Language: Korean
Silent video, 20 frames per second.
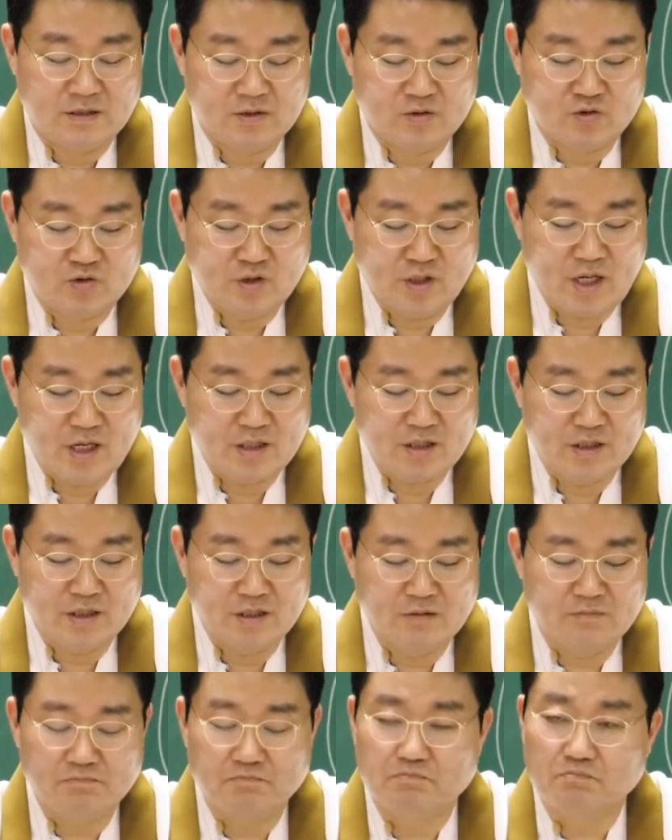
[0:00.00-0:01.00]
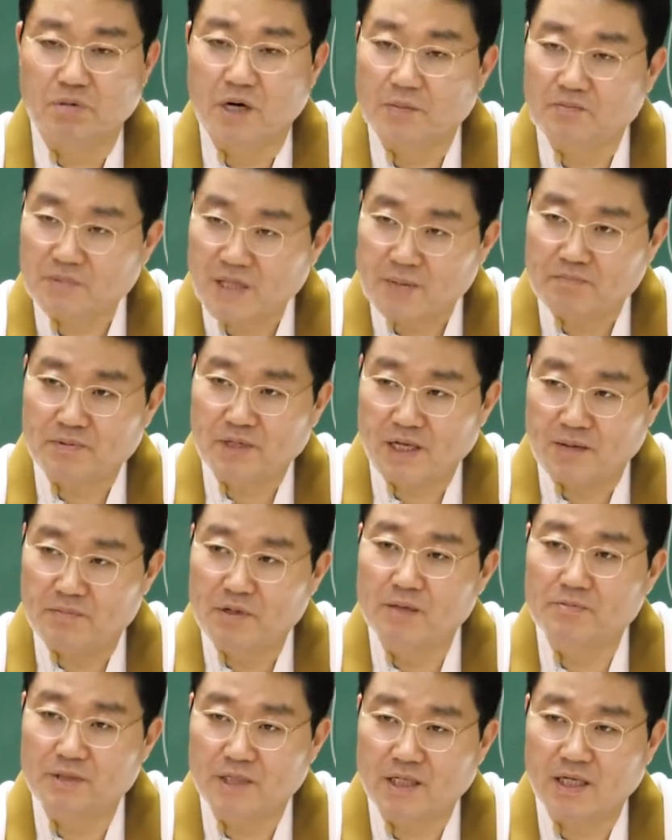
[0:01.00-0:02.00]
수행은 법답게,
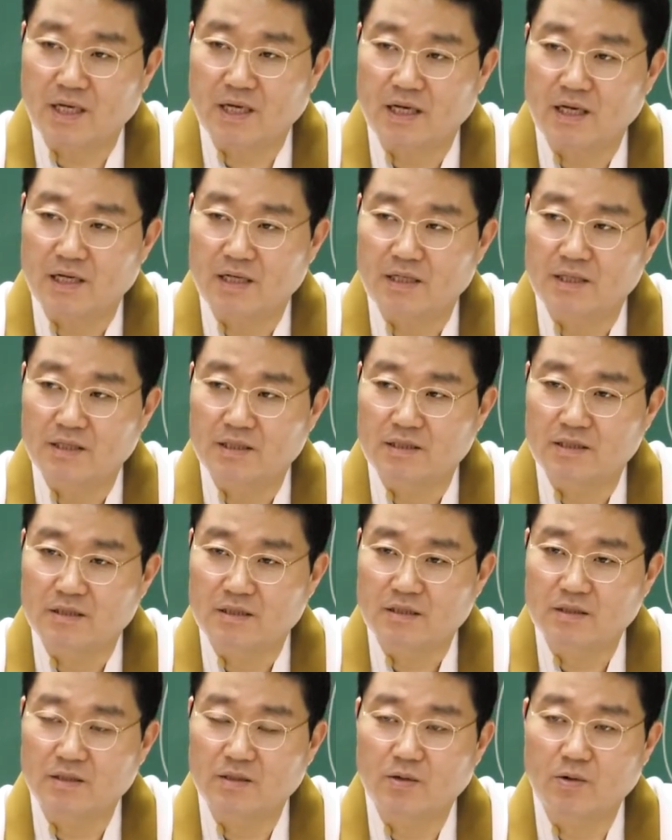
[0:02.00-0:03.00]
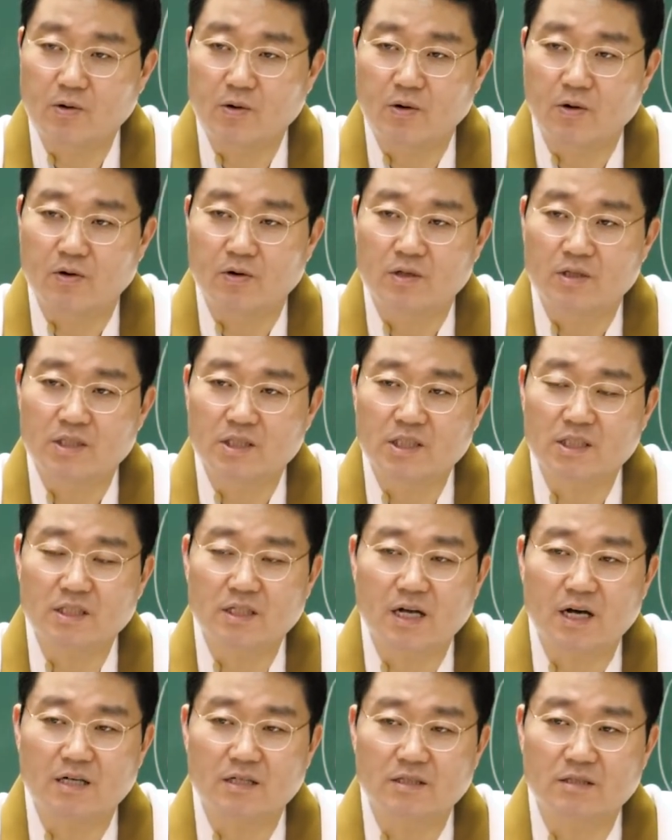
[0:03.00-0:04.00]
법있게. 그리고
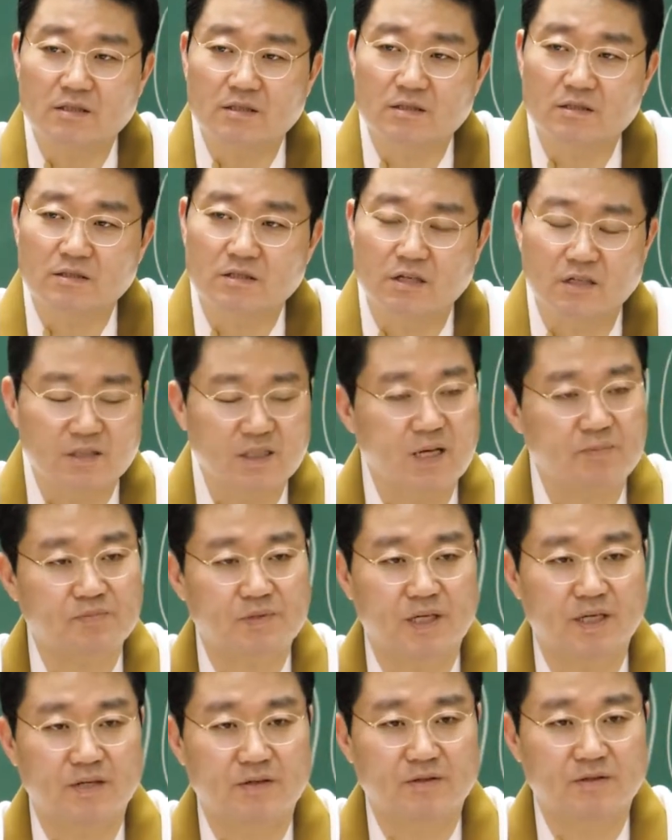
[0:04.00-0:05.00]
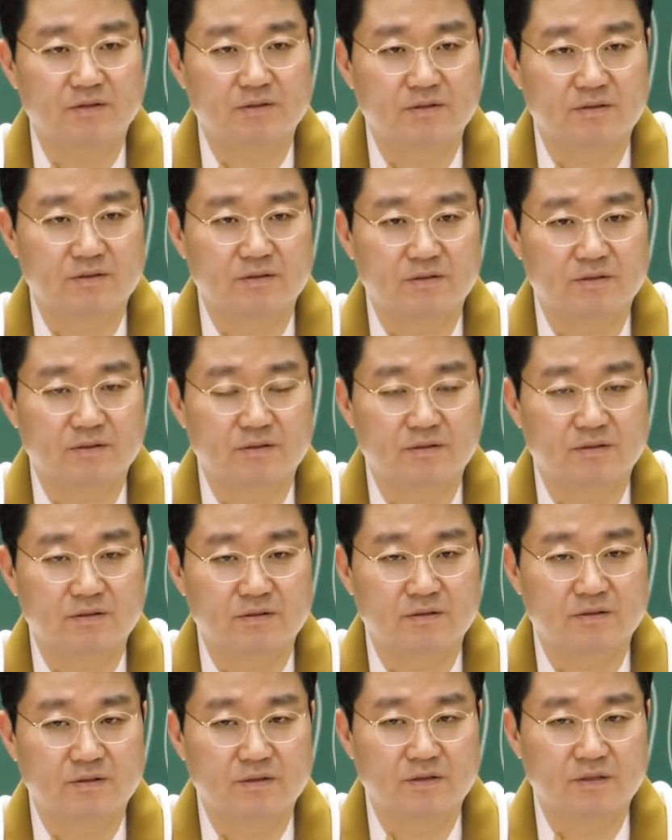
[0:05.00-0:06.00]
신앙은 정답게.
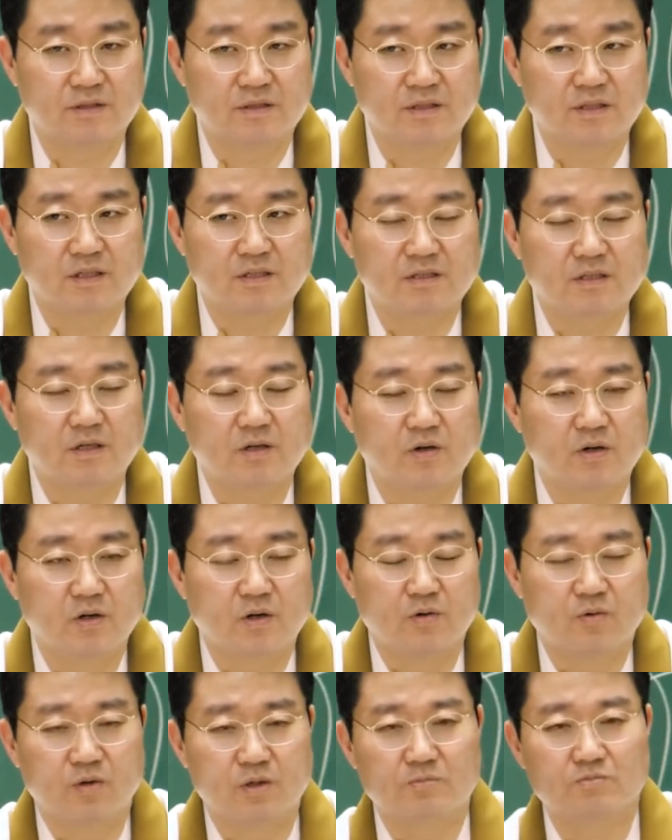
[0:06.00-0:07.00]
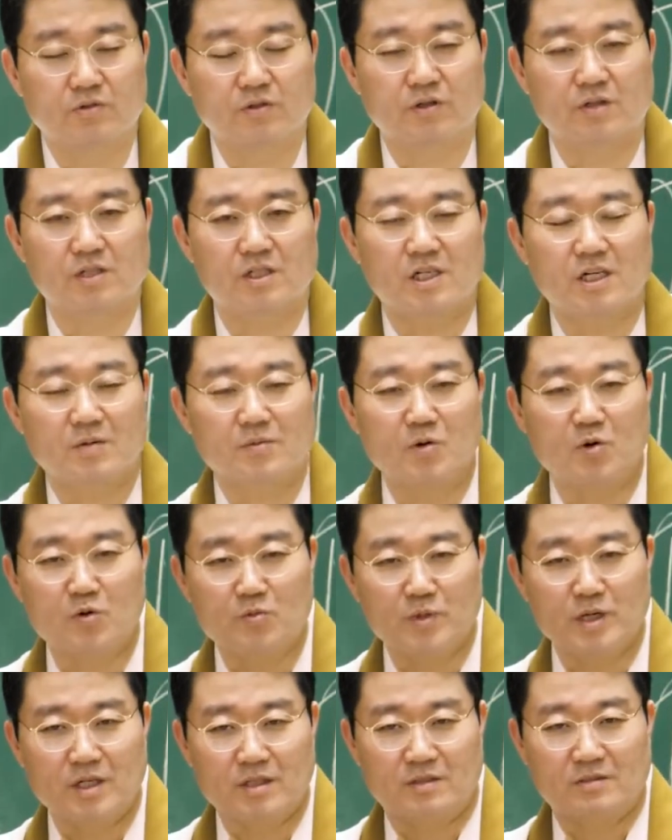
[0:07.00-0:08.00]
그래서 원불교를 처음에
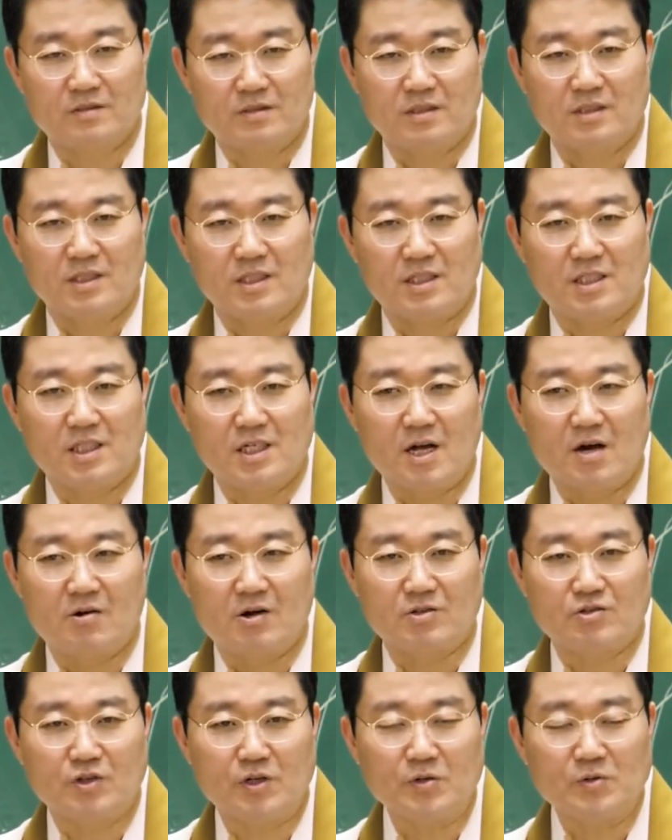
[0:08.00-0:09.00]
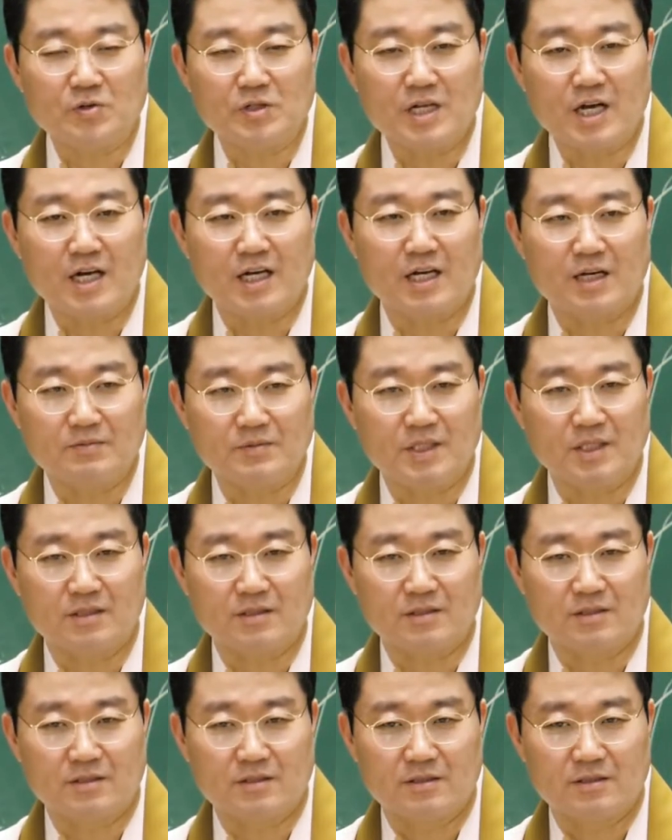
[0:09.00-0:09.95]
오면 이 신앙과 수행을 이야기하면